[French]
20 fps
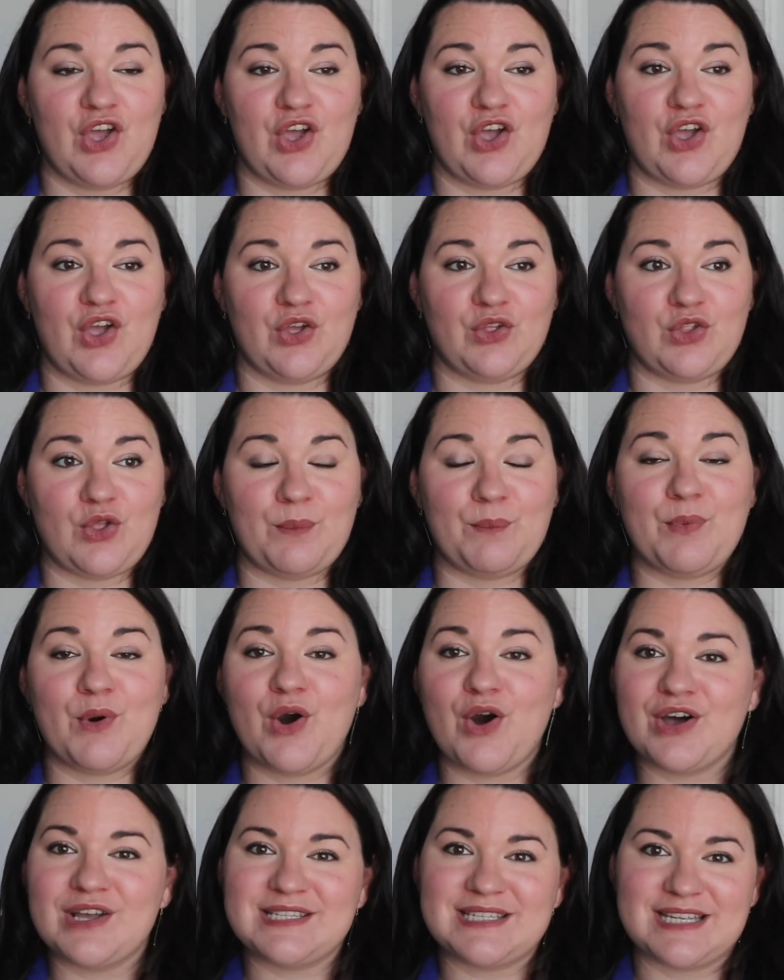euh, de
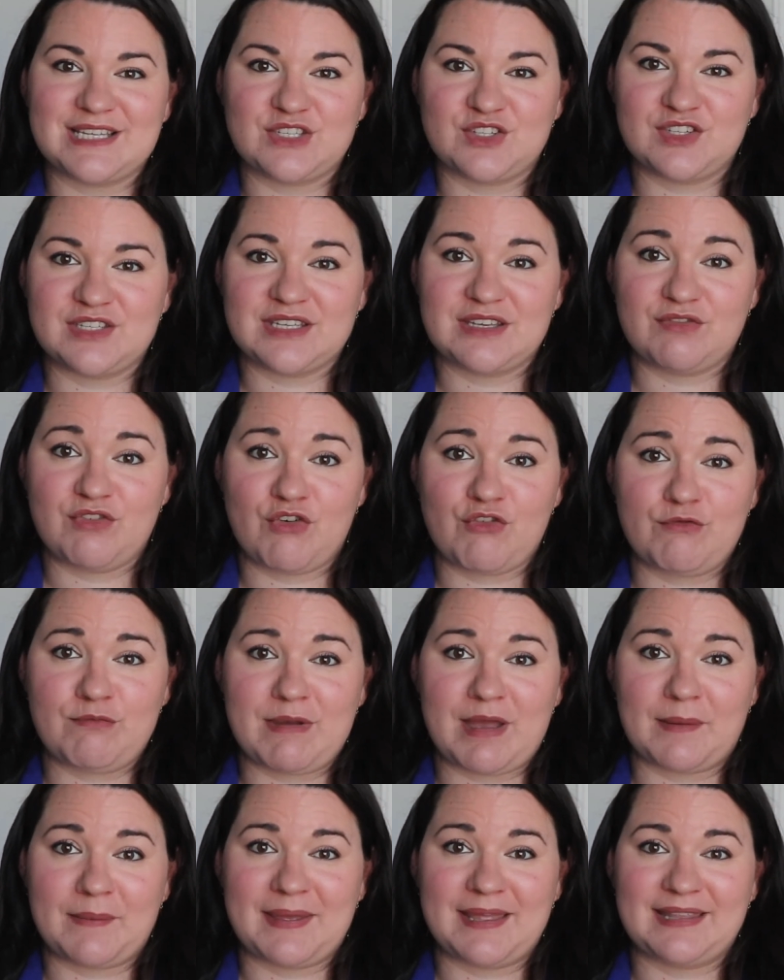processus qui va vous
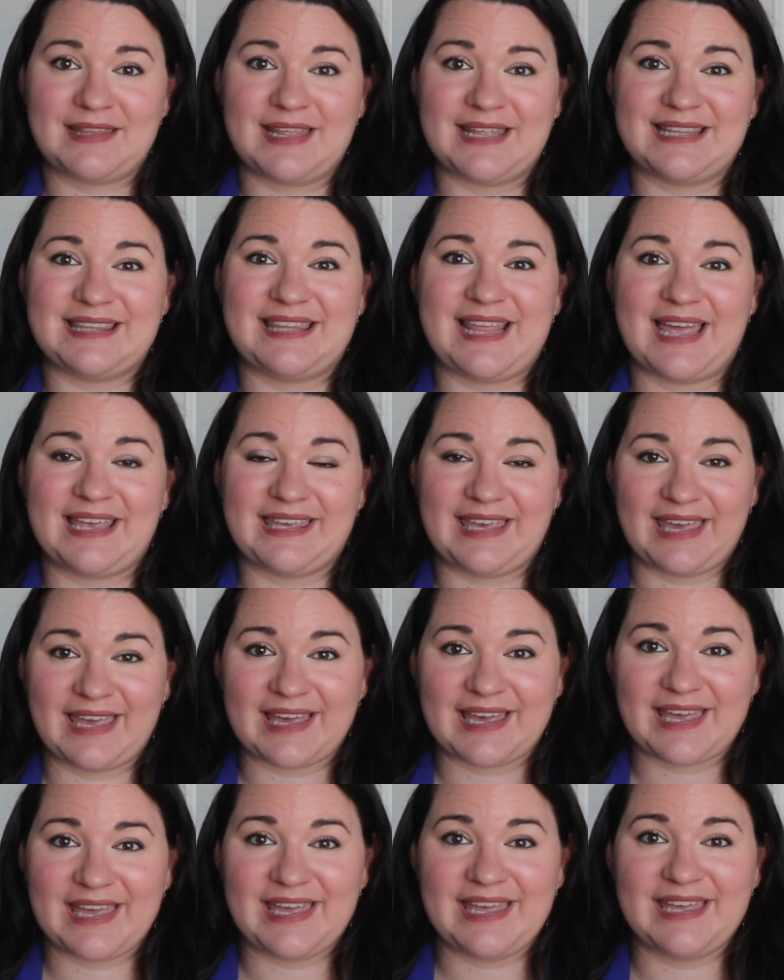permettre
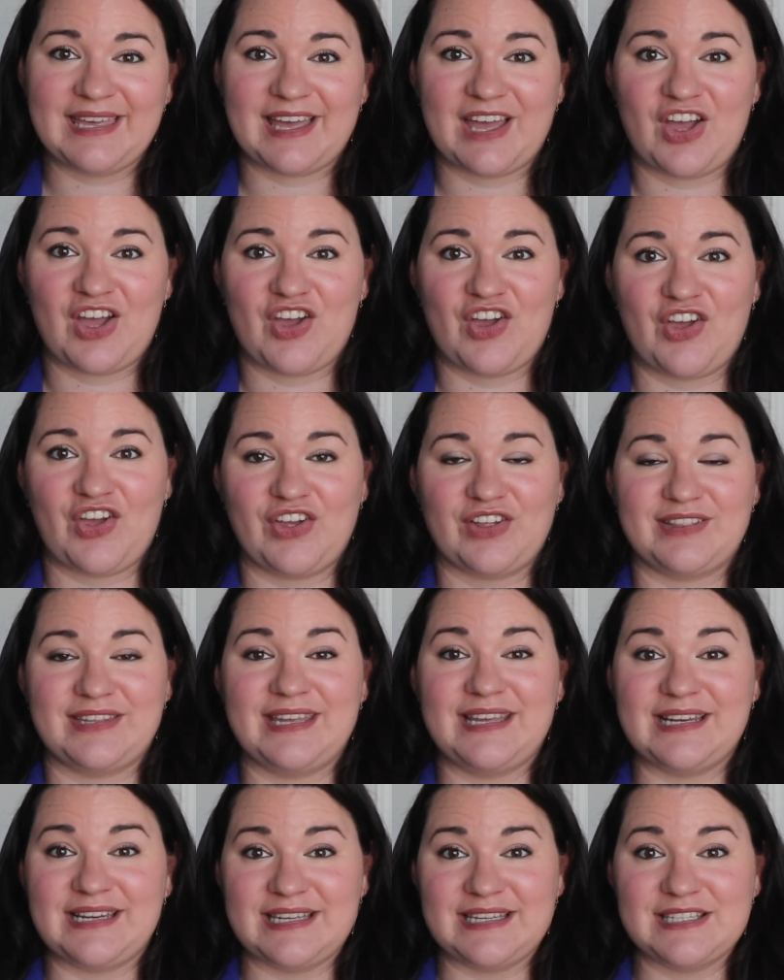d'acquérir des
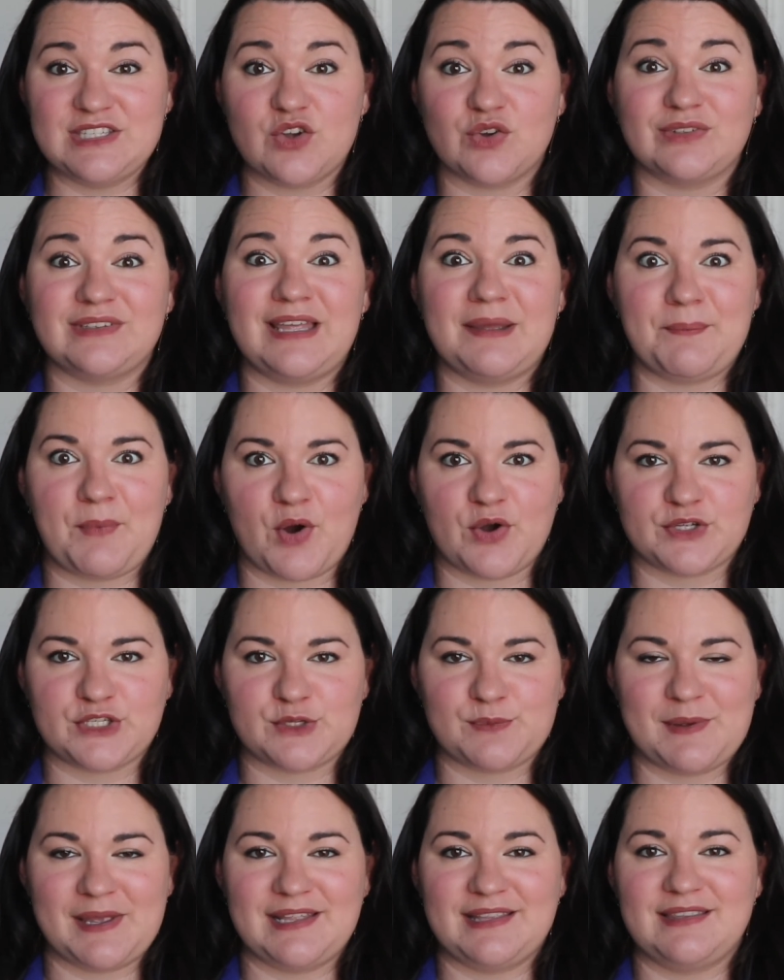leads, donc des
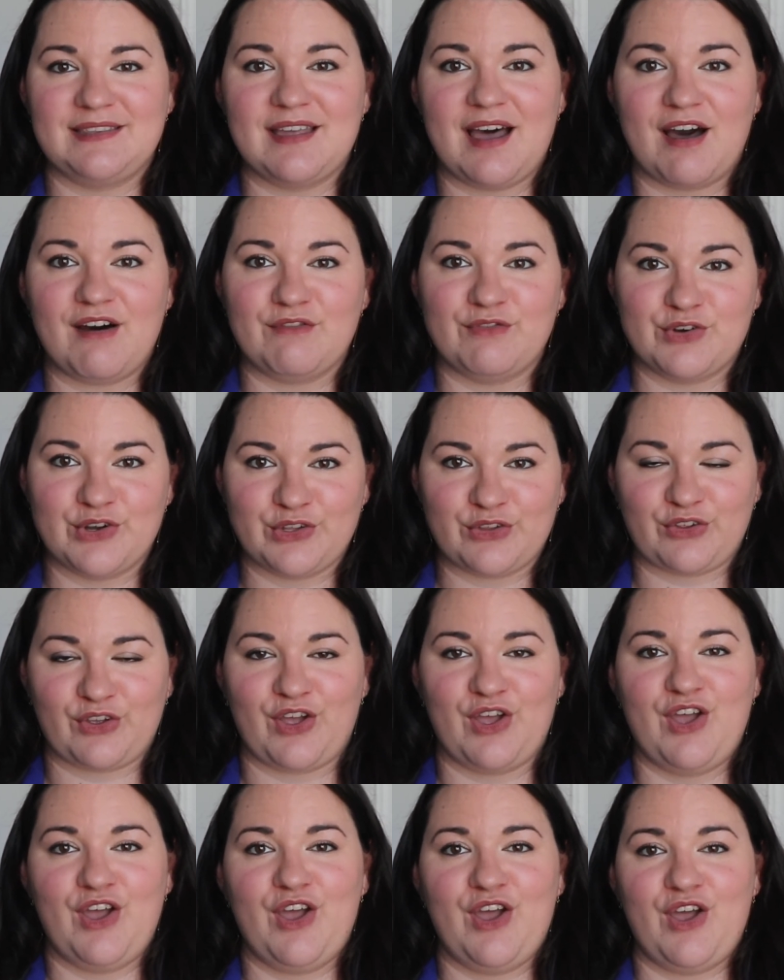prospects dans
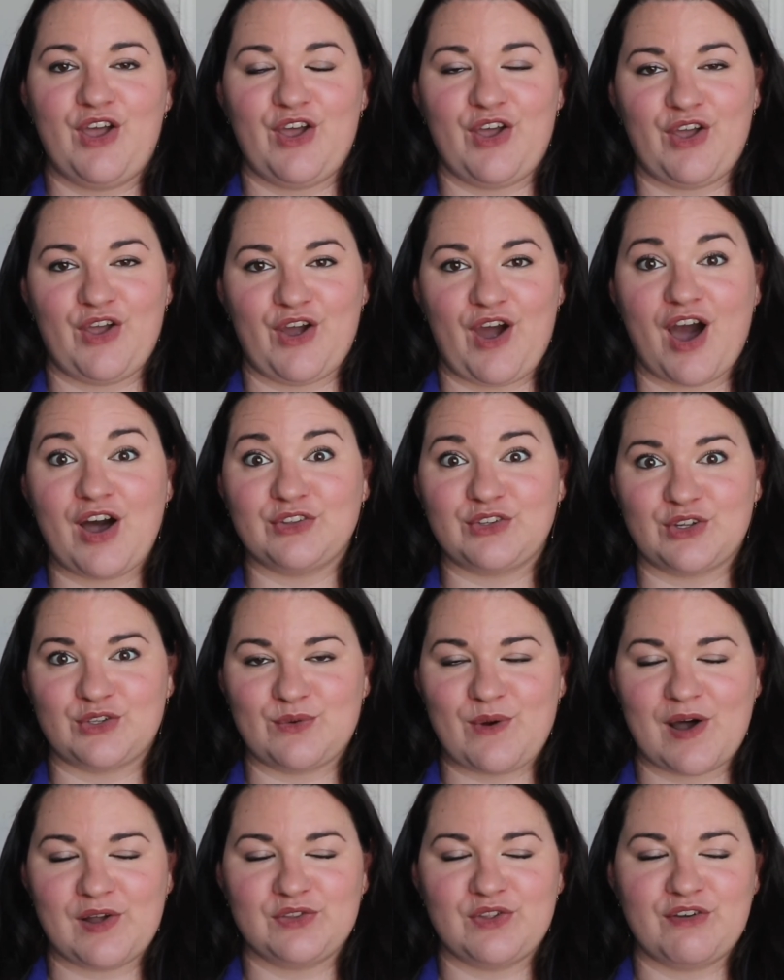votre
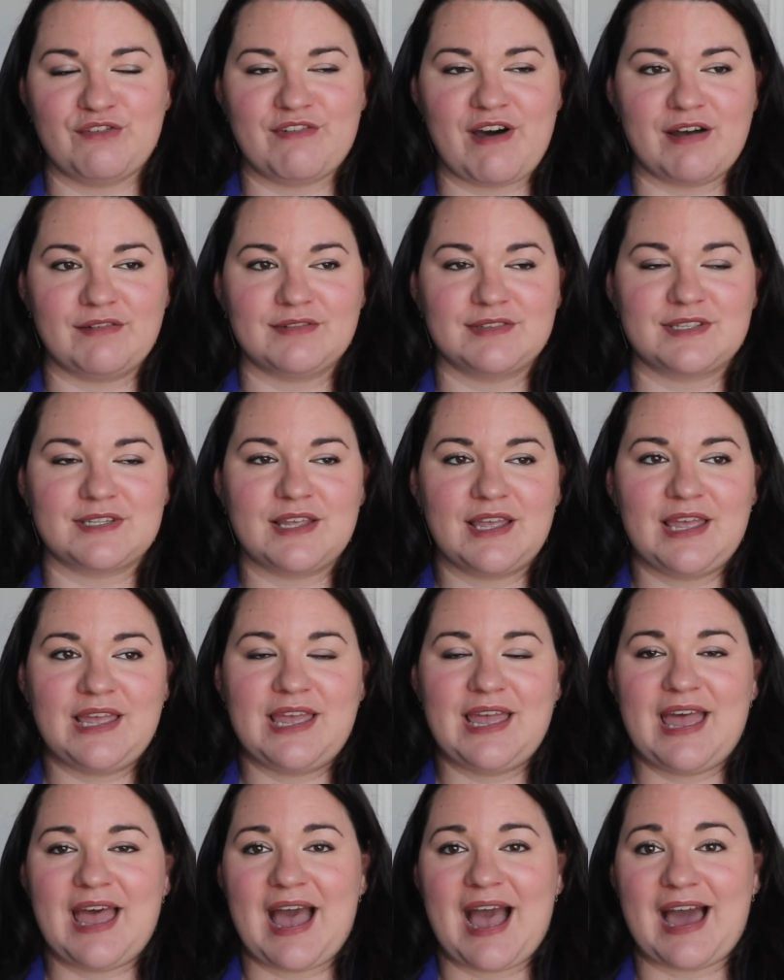entonnoir de vente.
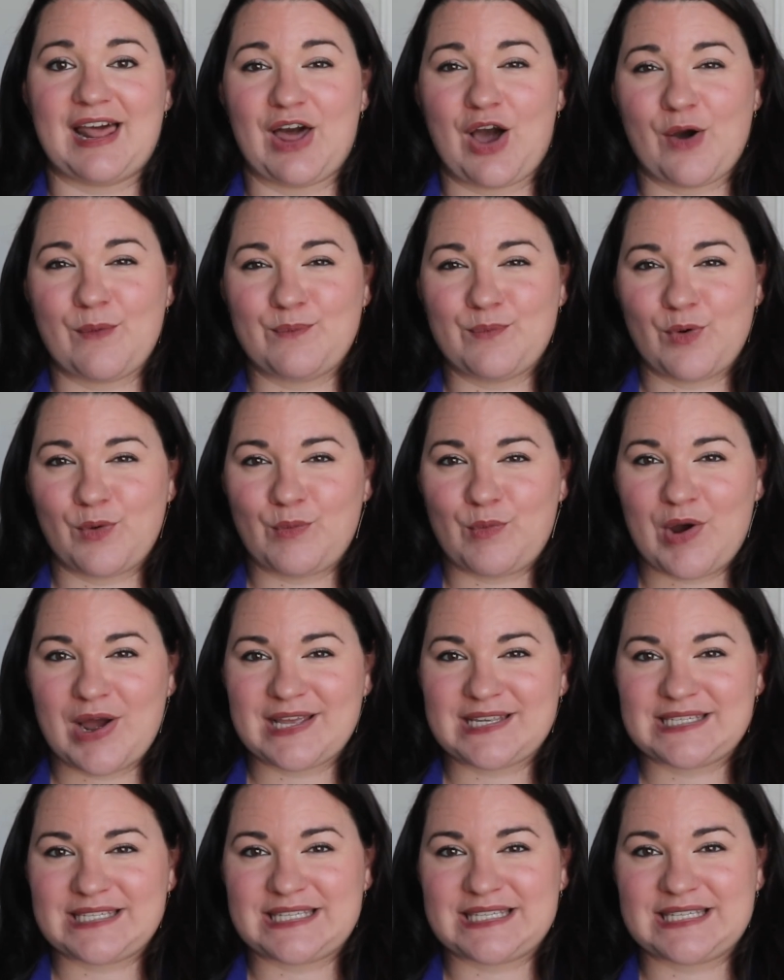Alors pour moi,
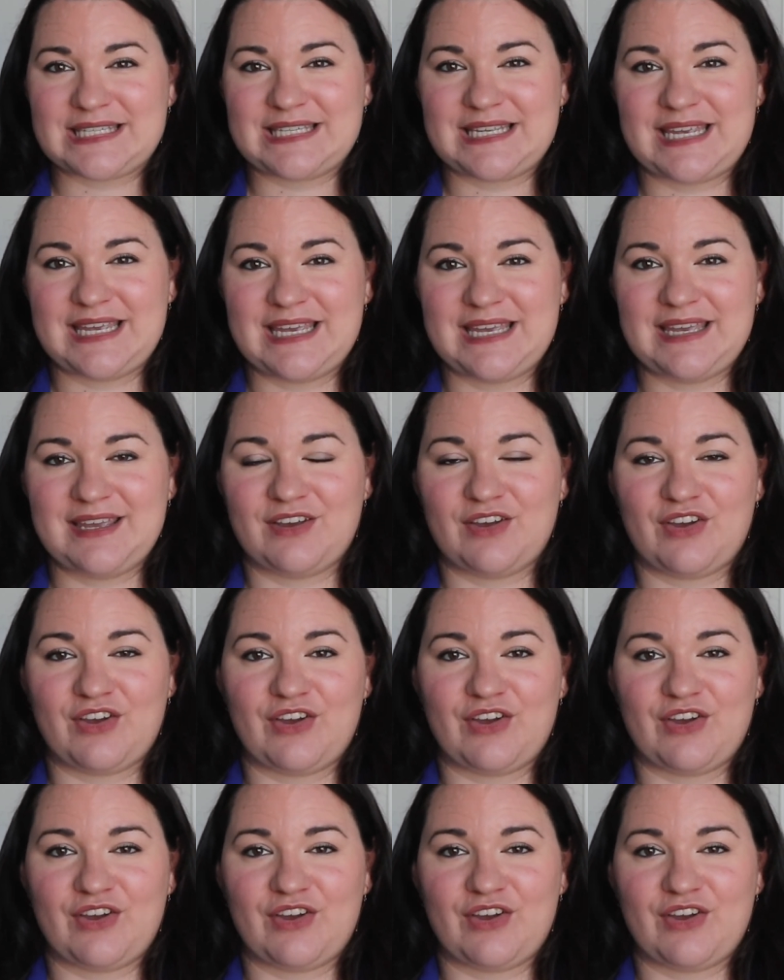c'est,